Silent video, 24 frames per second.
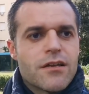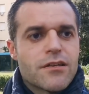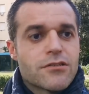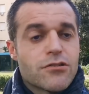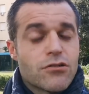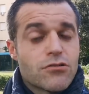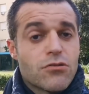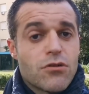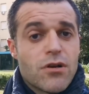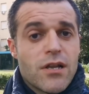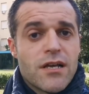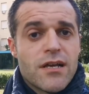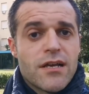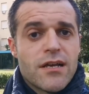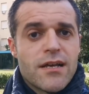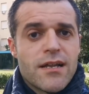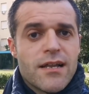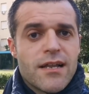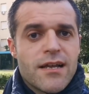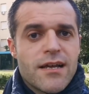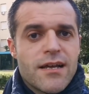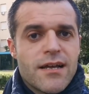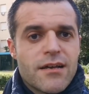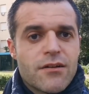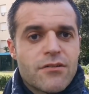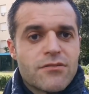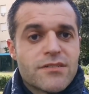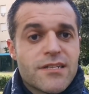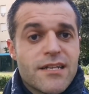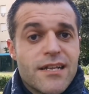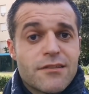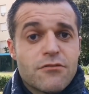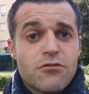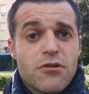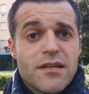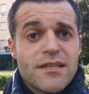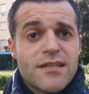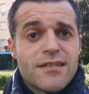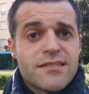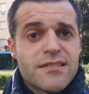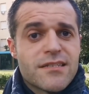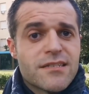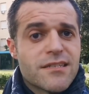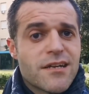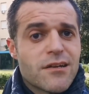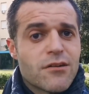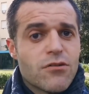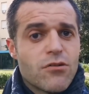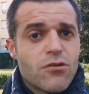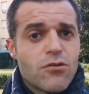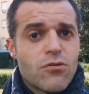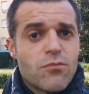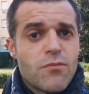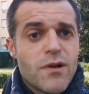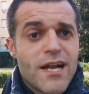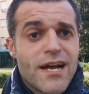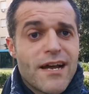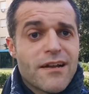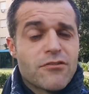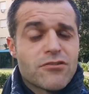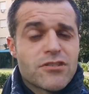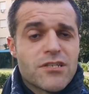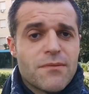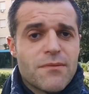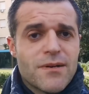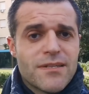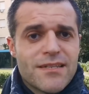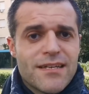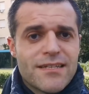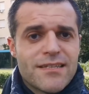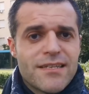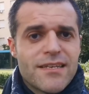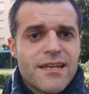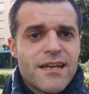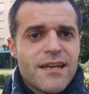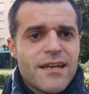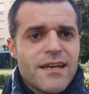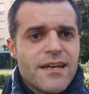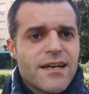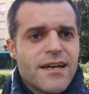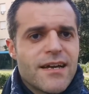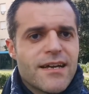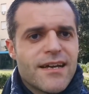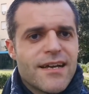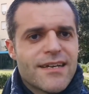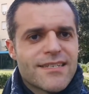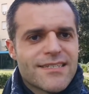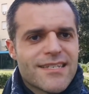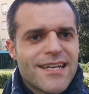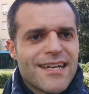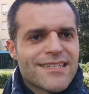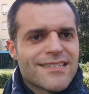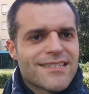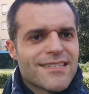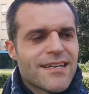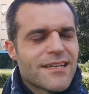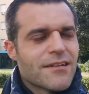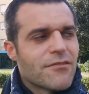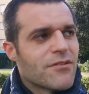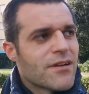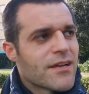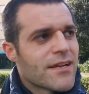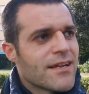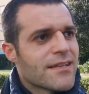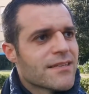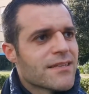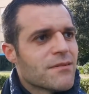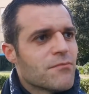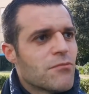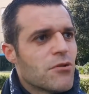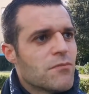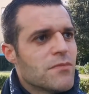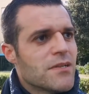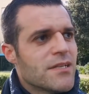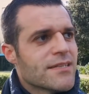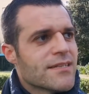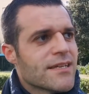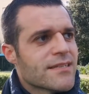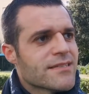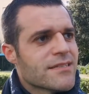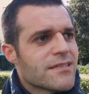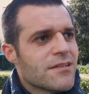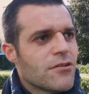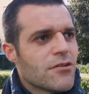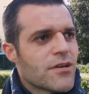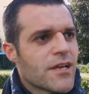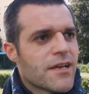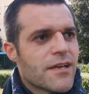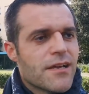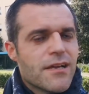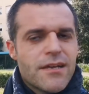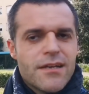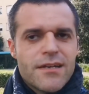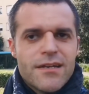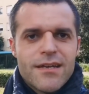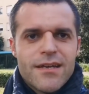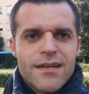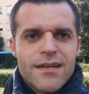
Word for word: sotto la, la consigliatura del sindaco Lubrano siamo andati a, a Sassari, una grande mobilitazione,